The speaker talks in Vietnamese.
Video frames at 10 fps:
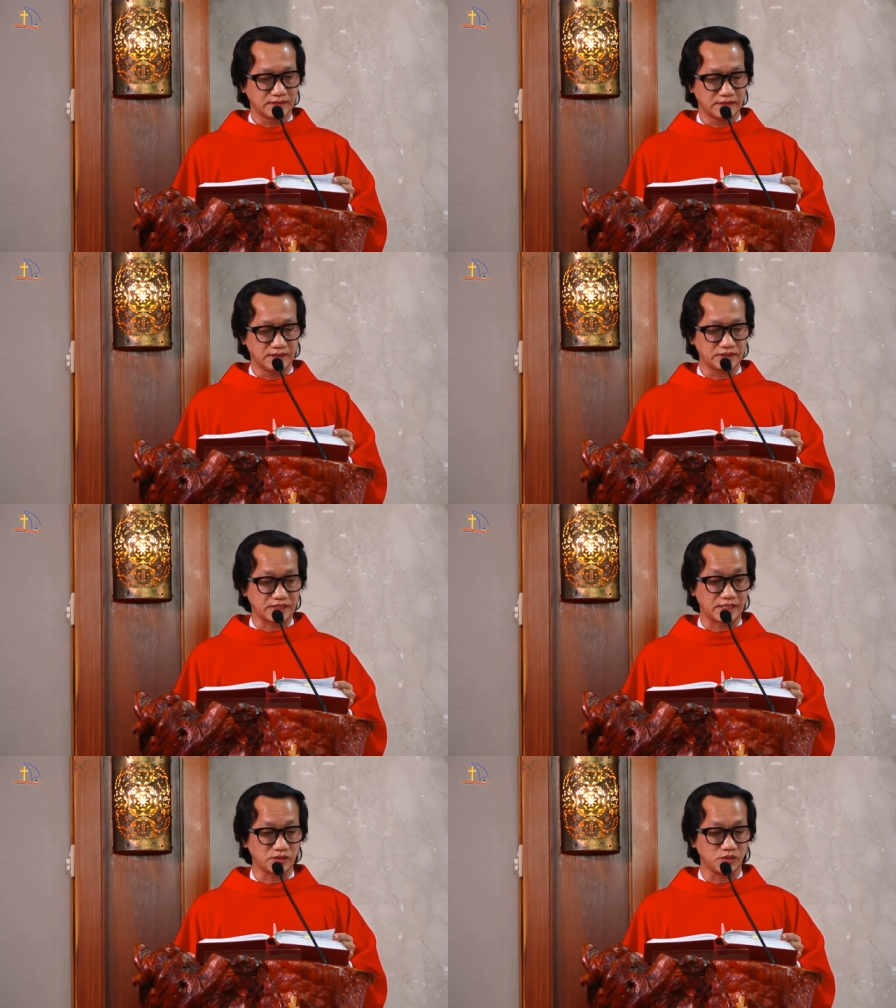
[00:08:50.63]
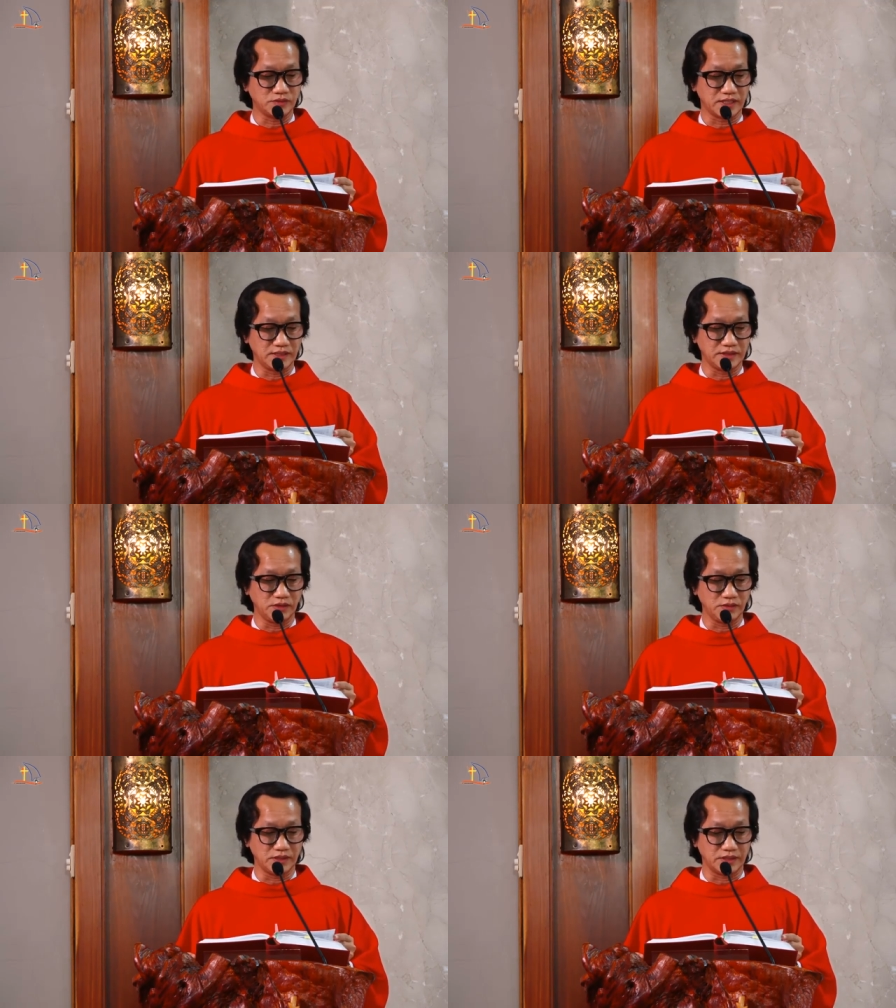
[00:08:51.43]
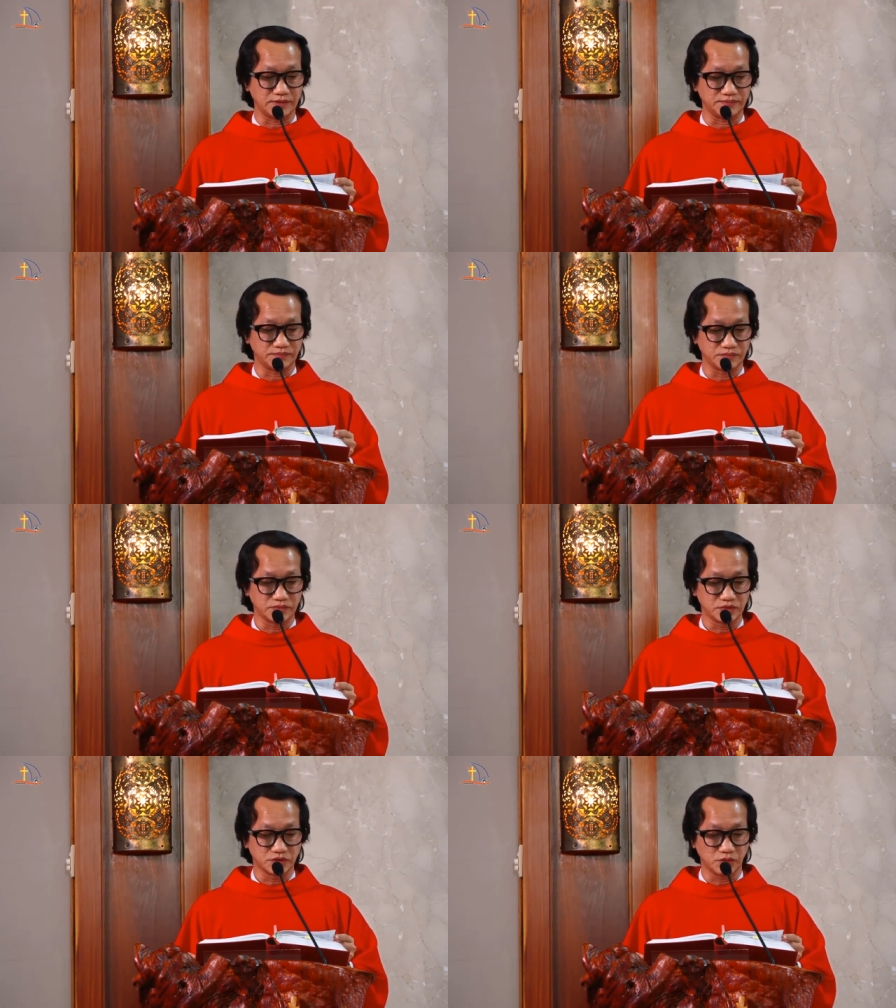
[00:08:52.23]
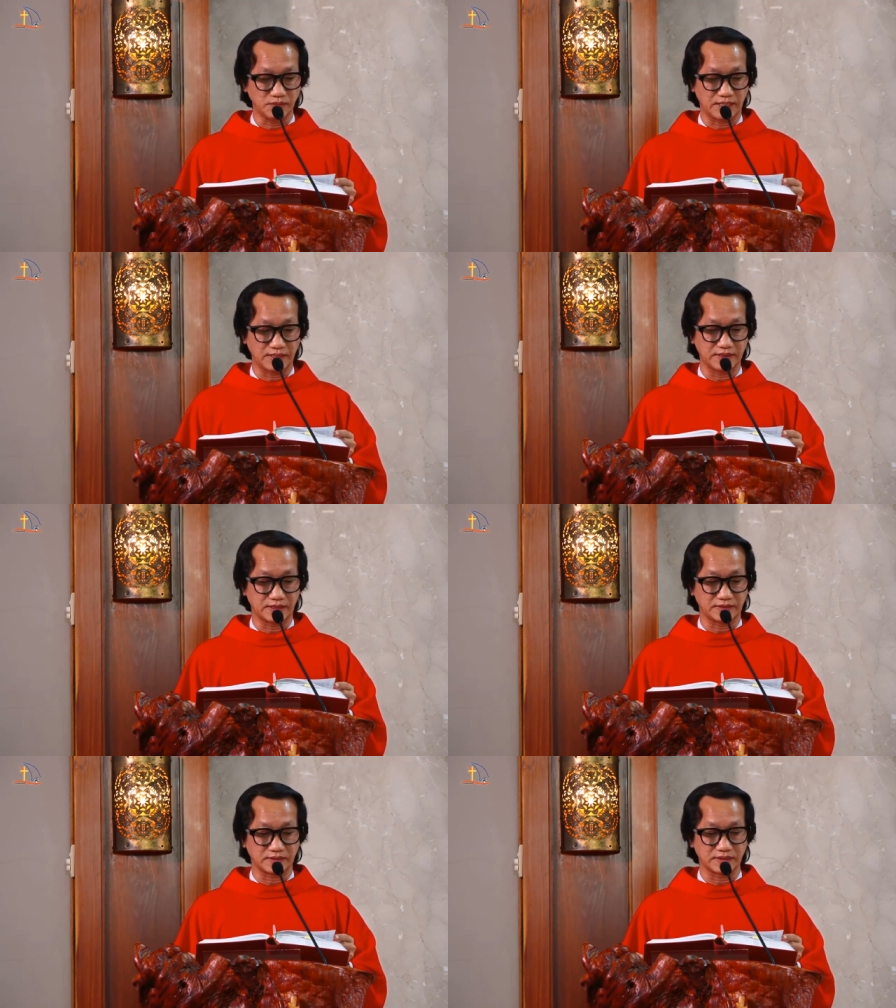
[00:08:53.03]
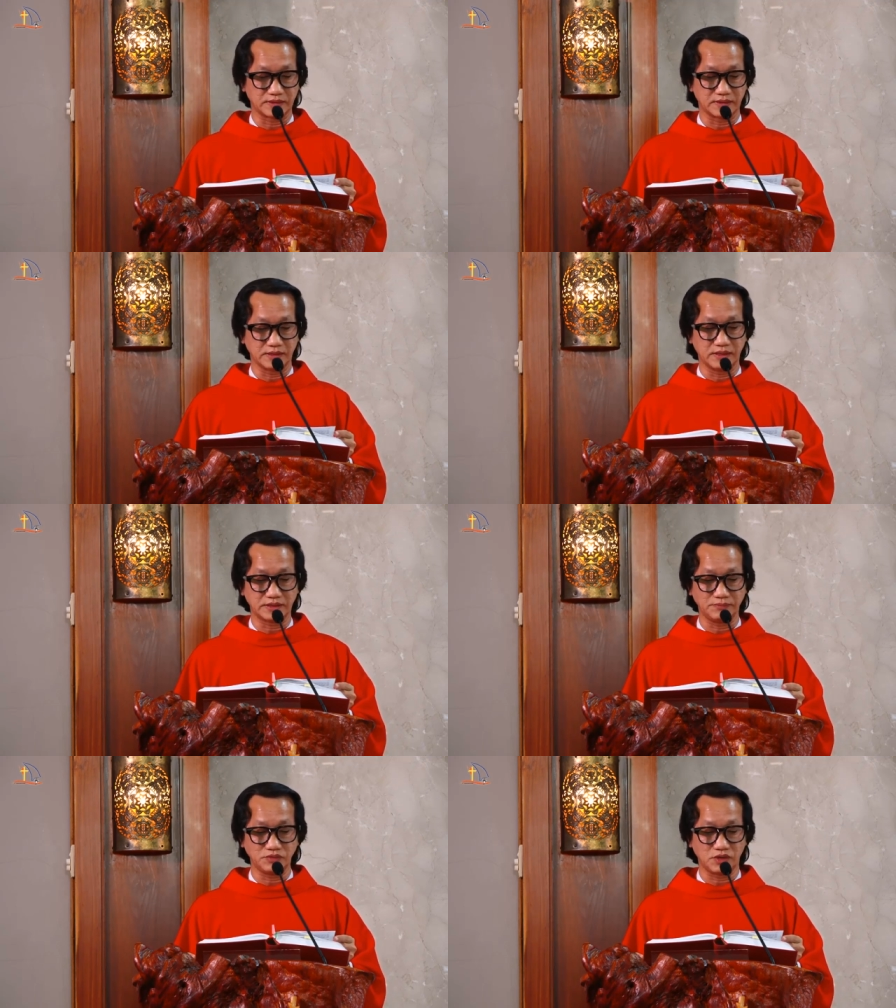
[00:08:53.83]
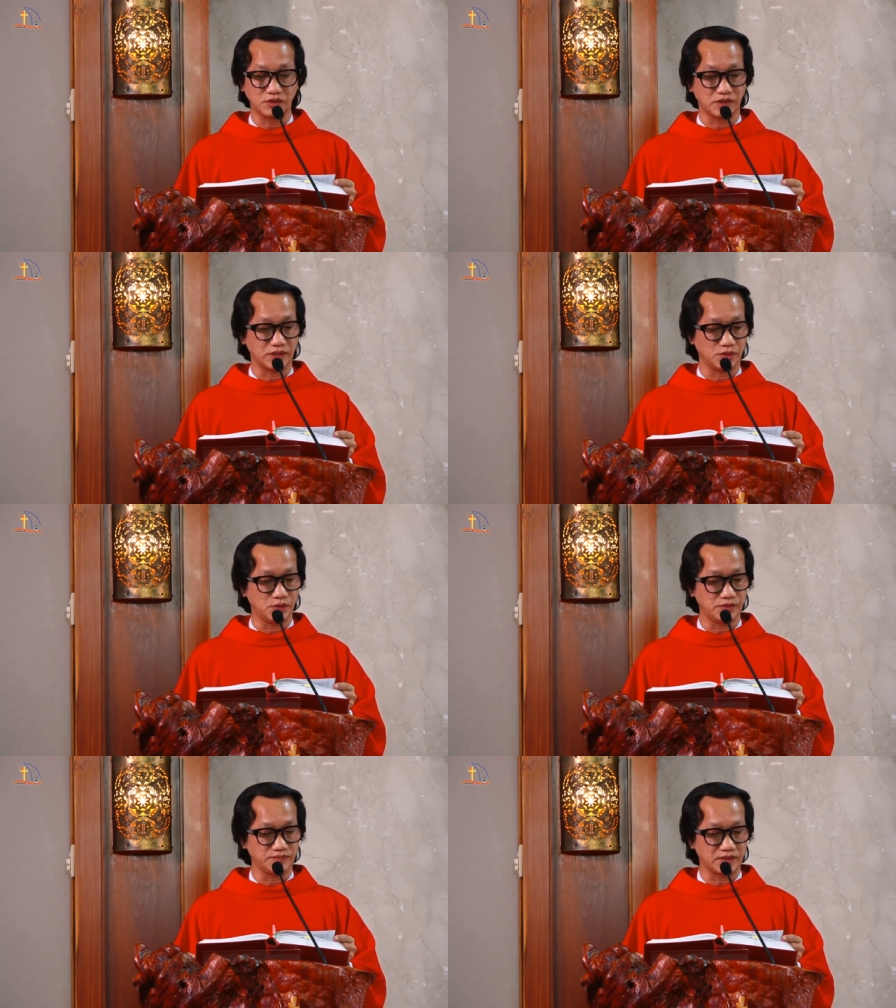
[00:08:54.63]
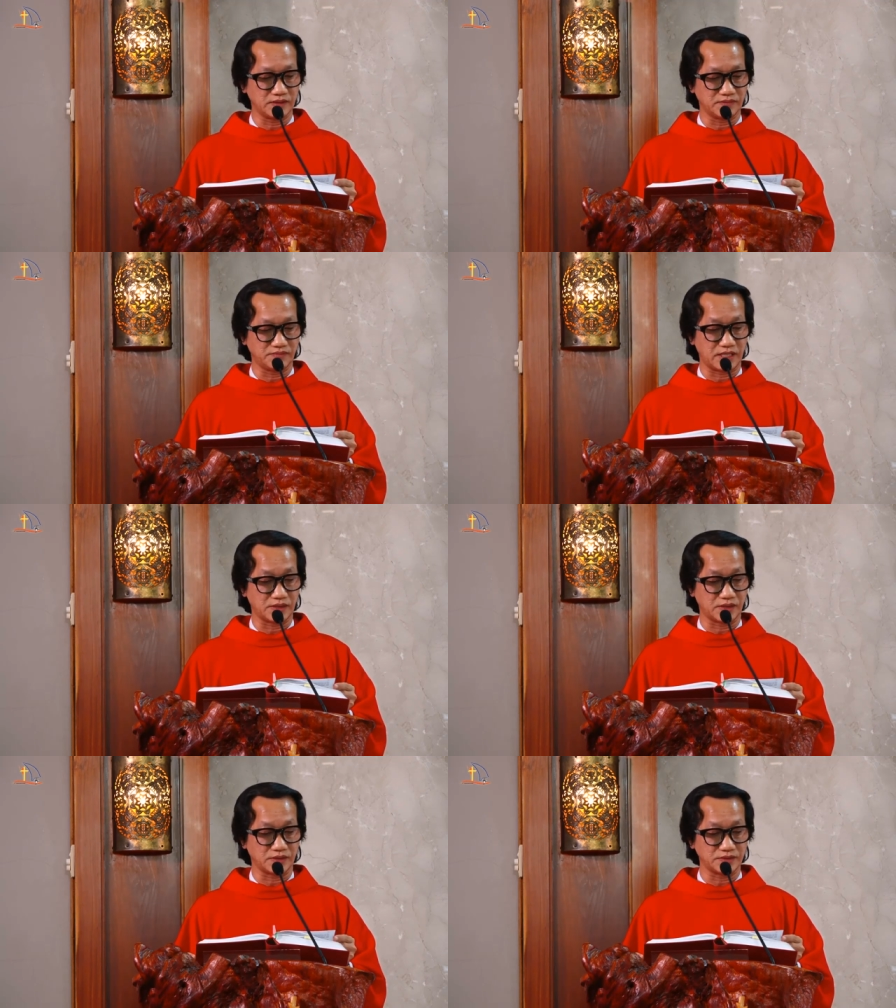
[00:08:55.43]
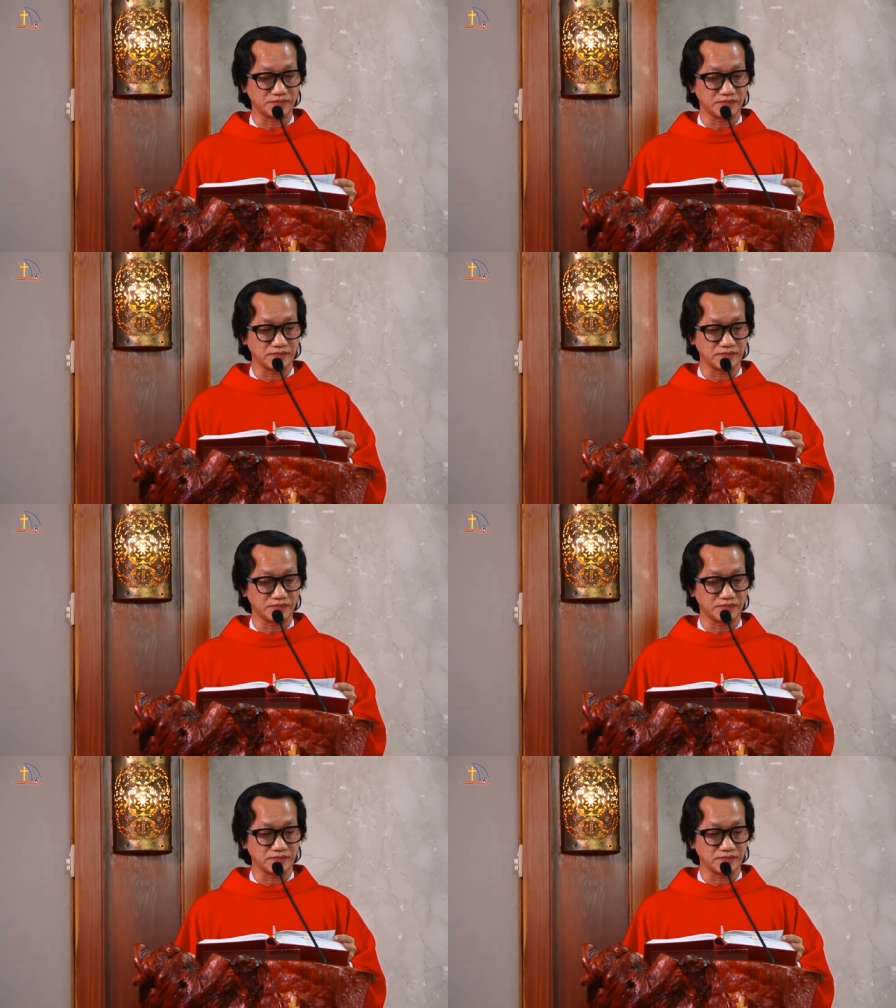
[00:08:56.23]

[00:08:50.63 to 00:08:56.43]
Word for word: lính tráng cũng chế giễu người. Chúng lại gần đưa giấm cho người uống và nói,